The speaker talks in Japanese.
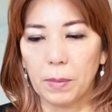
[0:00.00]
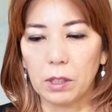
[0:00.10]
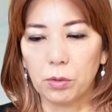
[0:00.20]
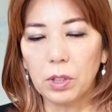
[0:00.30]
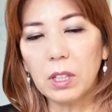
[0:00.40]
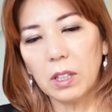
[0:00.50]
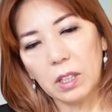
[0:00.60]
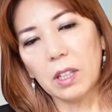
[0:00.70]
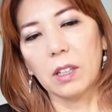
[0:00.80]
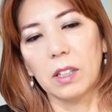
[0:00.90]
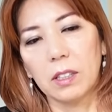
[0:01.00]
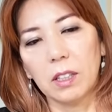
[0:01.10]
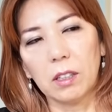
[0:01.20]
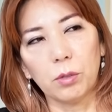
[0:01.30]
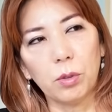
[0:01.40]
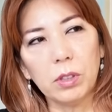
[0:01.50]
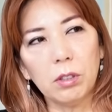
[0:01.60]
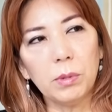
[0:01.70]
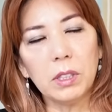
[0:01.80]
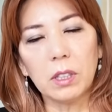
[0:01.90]
それがねなんか魚座
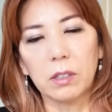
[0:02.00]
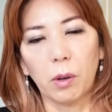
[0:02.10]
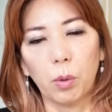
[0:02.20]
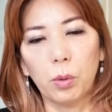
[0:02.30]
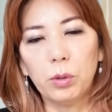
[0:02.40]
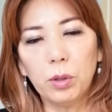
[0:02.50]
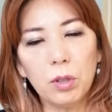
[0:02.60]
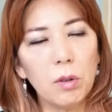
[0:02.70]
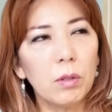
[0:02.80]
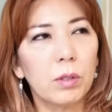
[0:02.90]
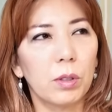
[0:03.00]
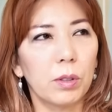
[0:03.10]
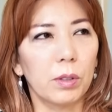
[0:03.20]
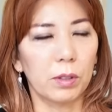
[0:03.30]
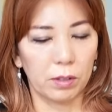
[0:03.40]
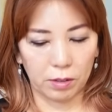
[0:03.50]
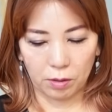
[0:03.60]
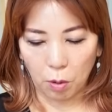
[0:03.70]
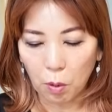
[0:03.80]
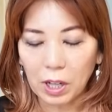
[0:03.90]
の皆さんには程よく
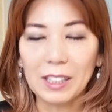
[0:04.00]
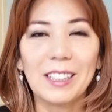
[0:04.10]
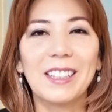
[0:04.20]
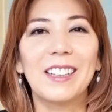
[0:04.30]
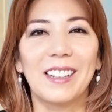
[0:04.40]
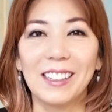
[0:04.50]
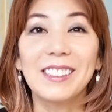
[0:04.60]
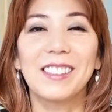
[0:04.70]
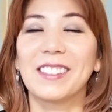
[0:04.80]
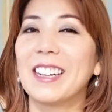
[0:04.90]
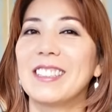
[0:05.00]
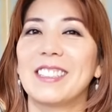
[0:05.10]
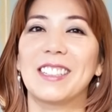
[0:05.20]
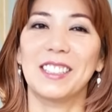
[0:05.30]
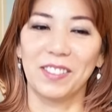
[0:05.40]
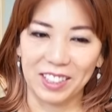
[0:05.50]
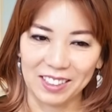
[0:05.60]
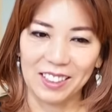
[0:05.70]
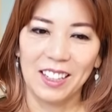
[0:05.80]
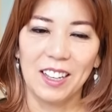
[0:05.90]
効果的だなっていう感じがします。